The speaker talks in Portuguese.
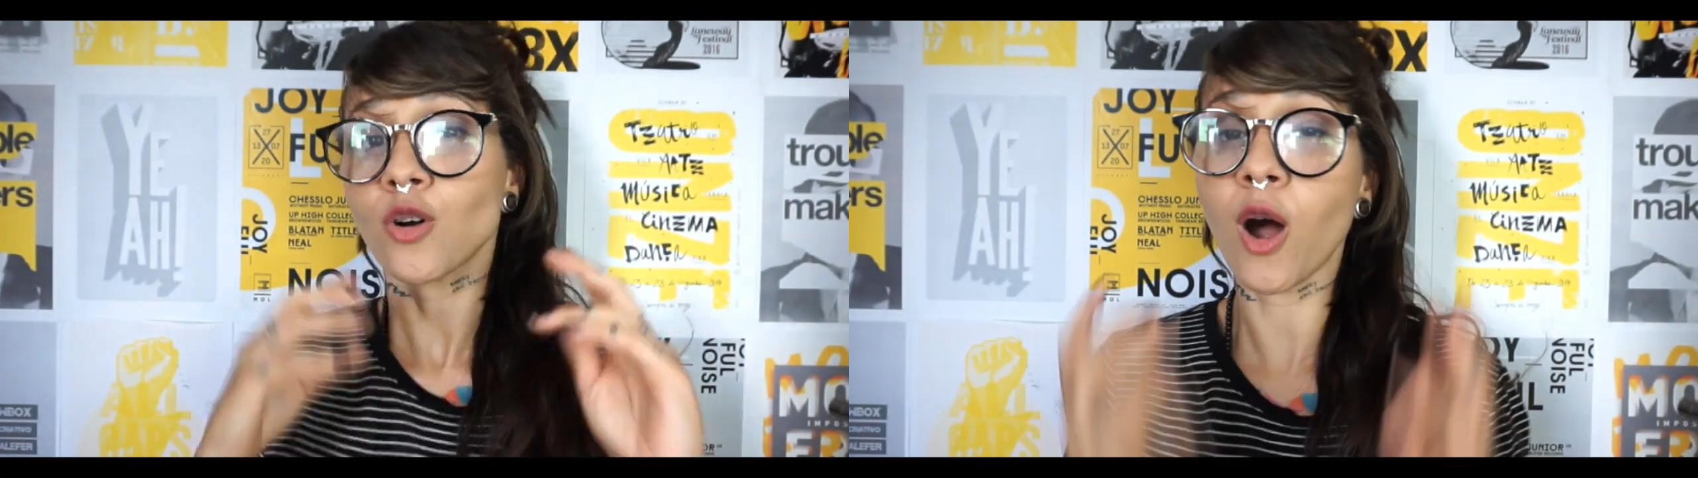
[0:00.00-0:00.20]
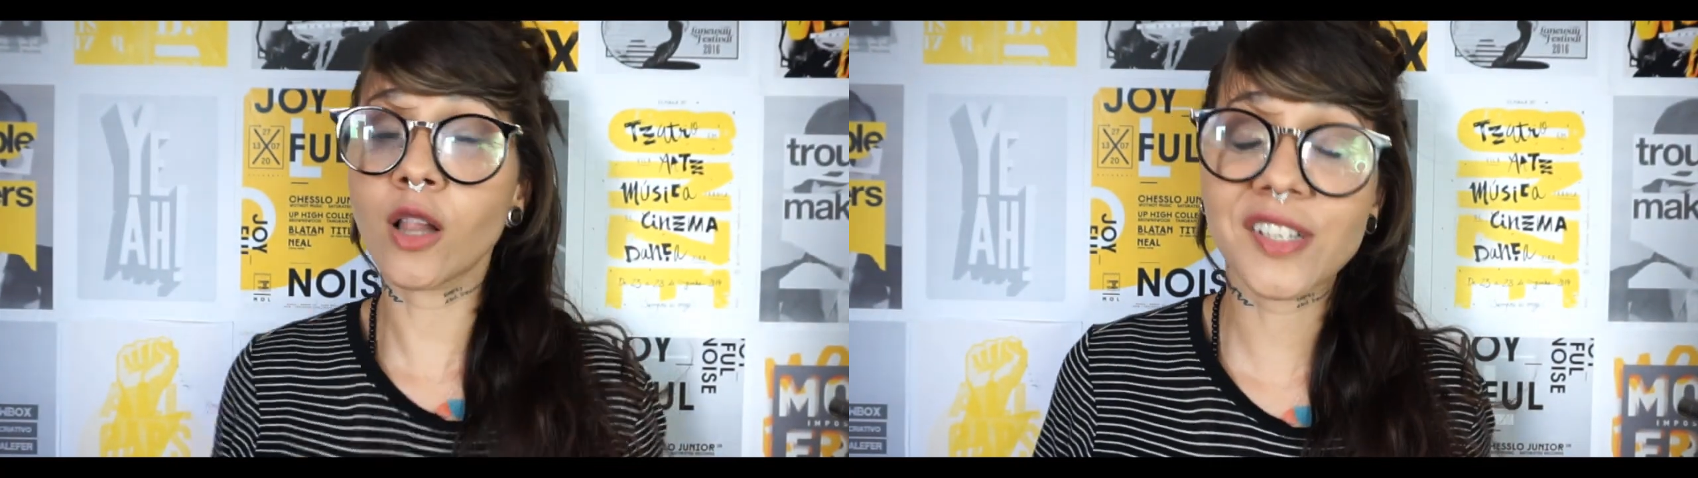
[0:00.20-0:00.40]

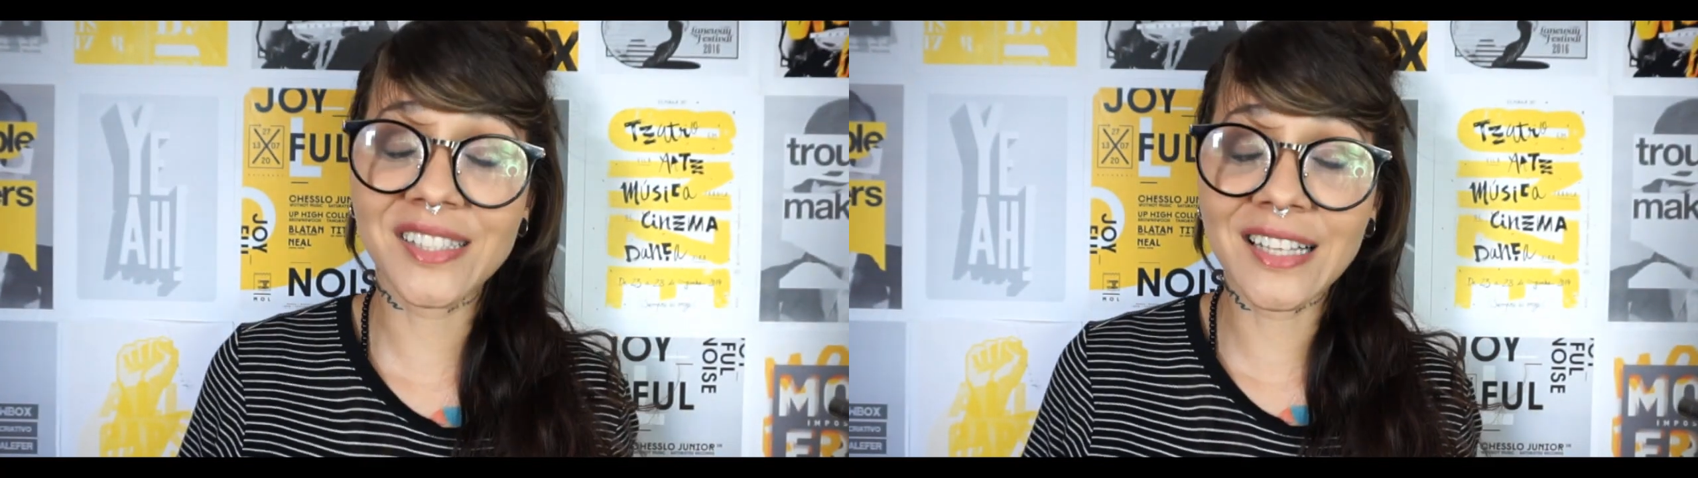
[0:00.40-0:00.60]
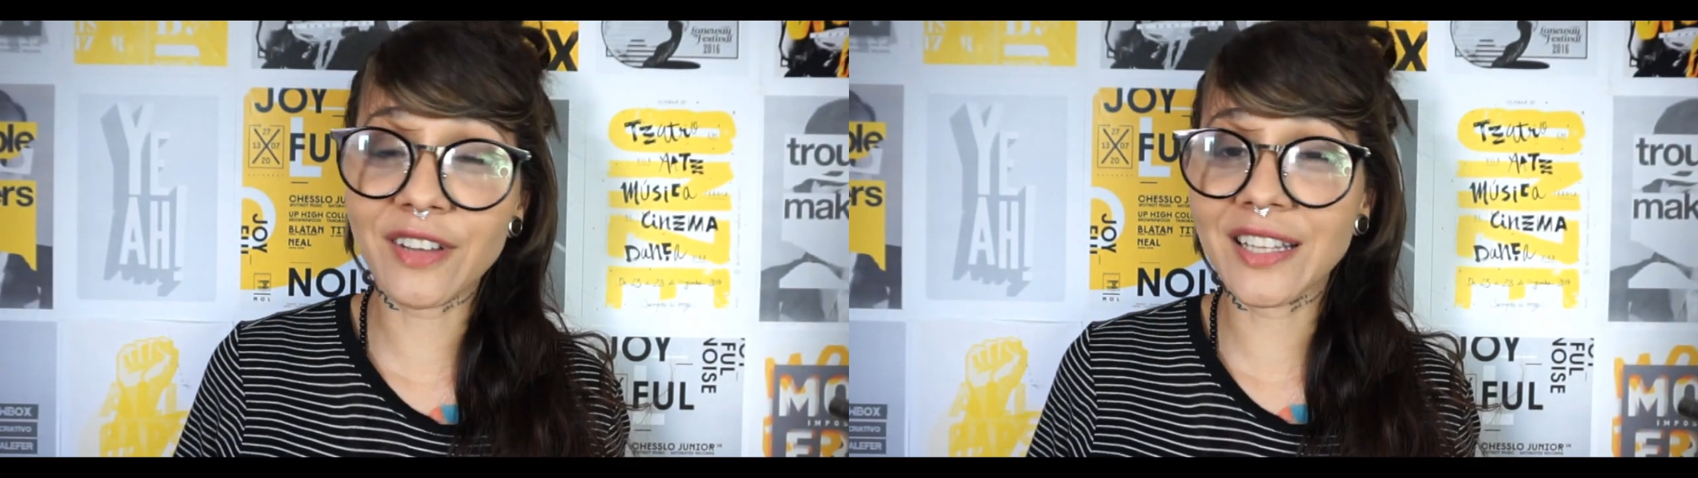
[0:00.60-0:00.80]

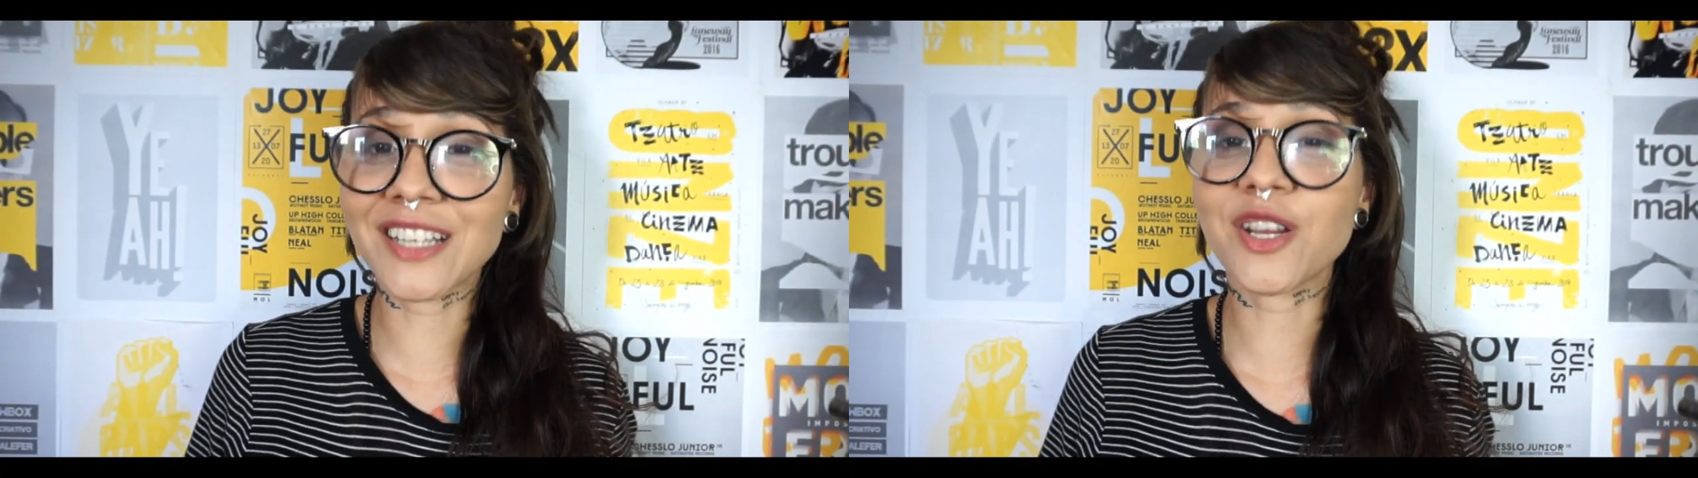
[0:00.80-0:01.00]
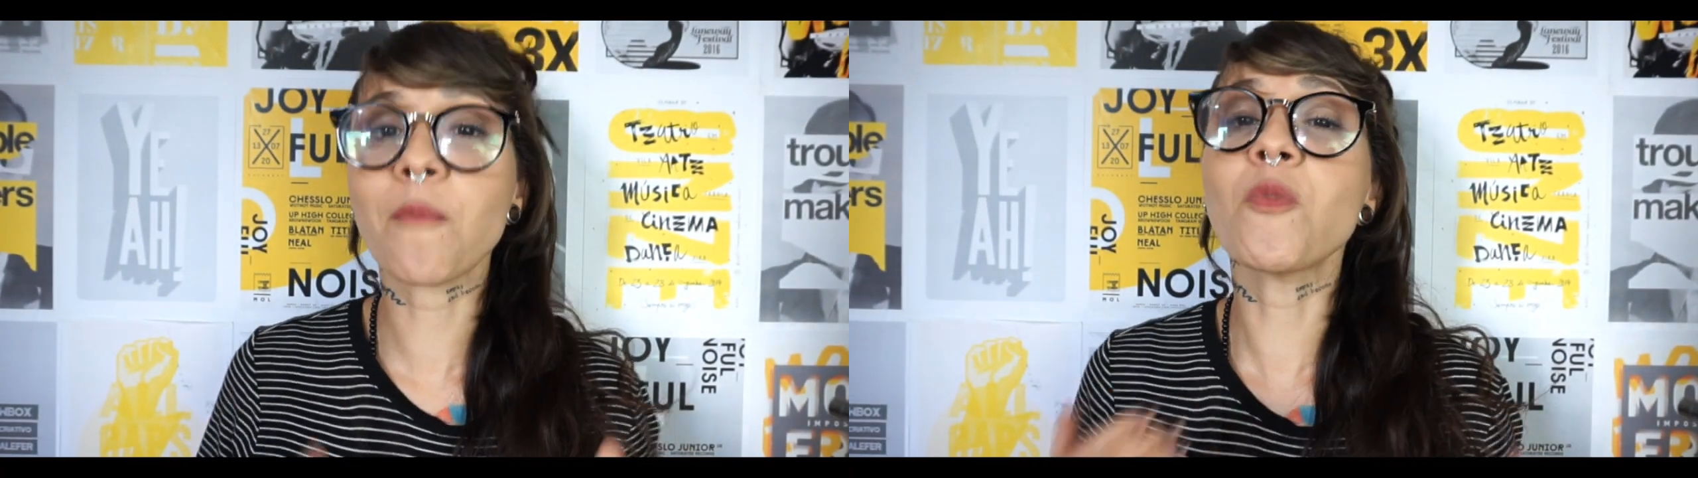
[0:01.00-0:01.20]
Colors, na
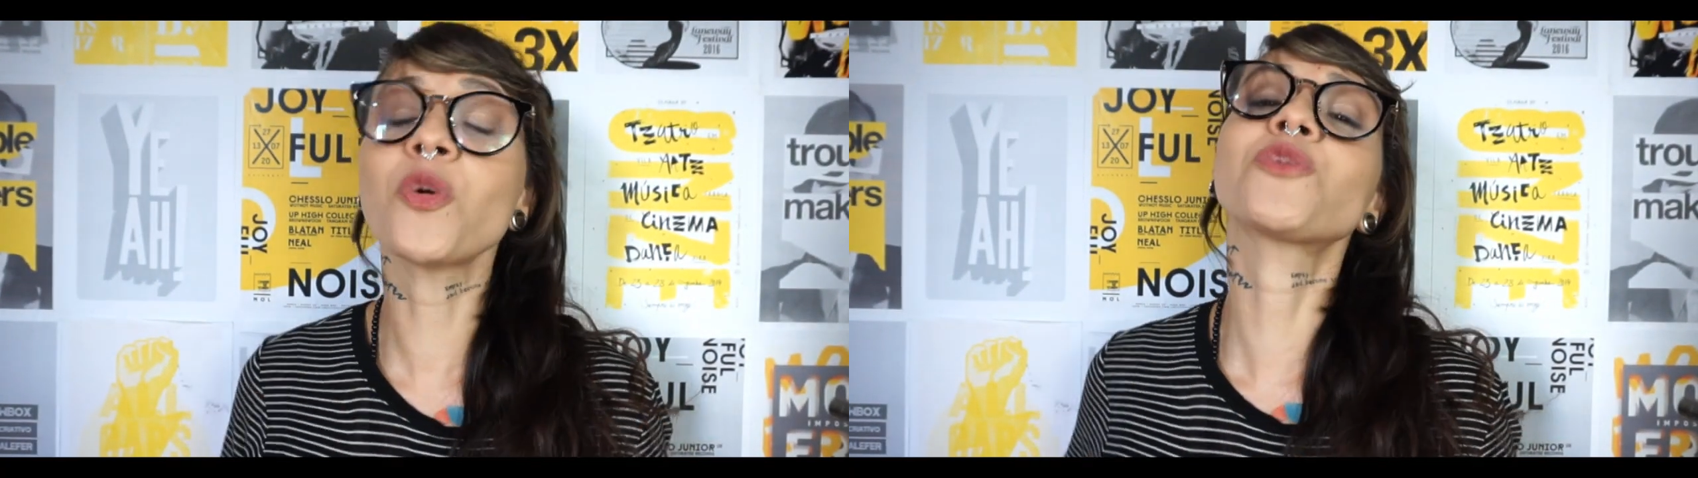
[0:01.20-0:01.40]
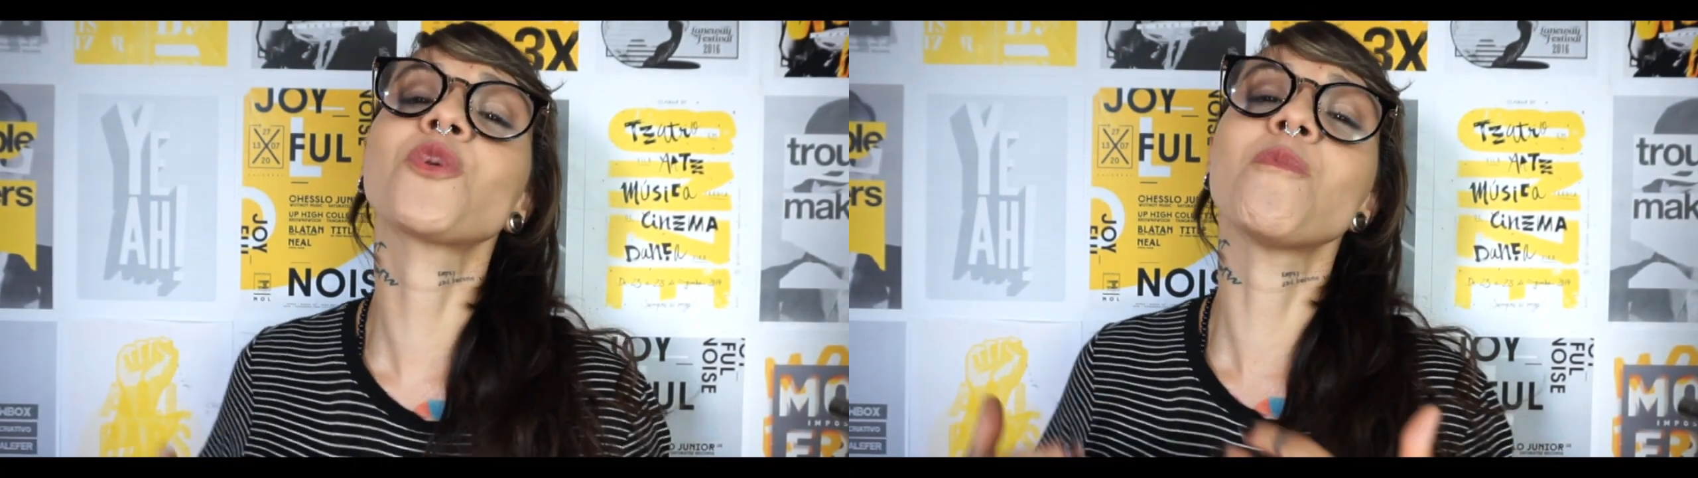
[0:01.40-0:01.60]
verdade, é
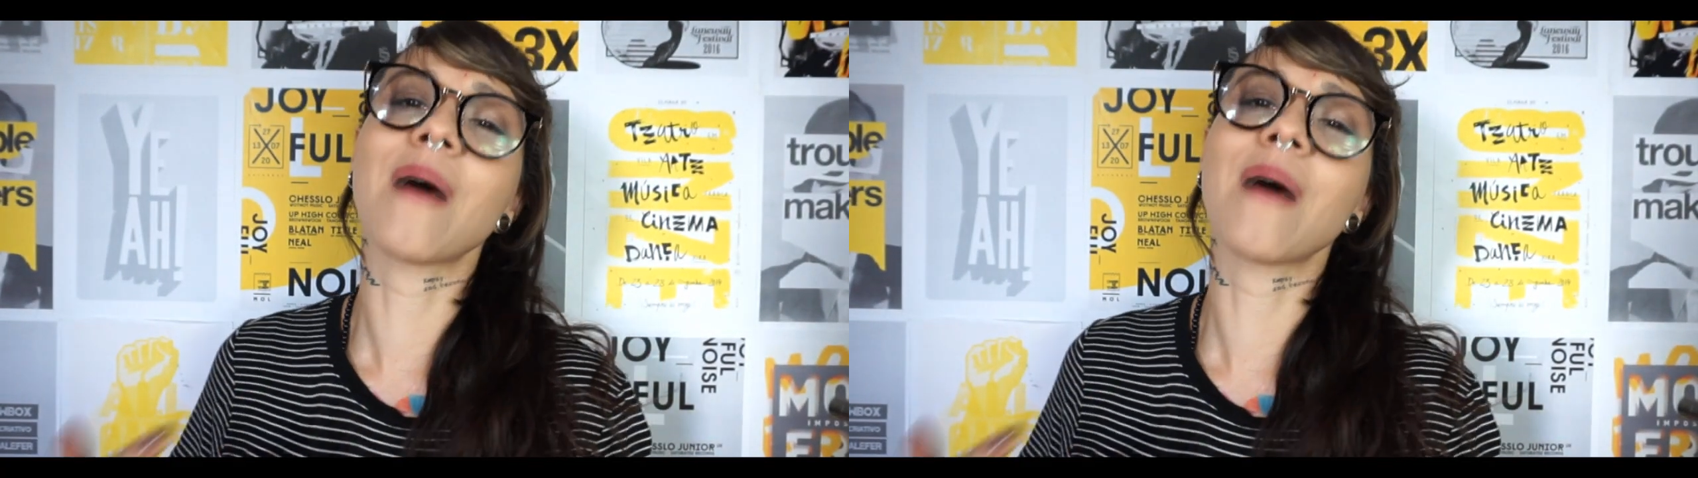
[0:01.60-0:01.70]
muito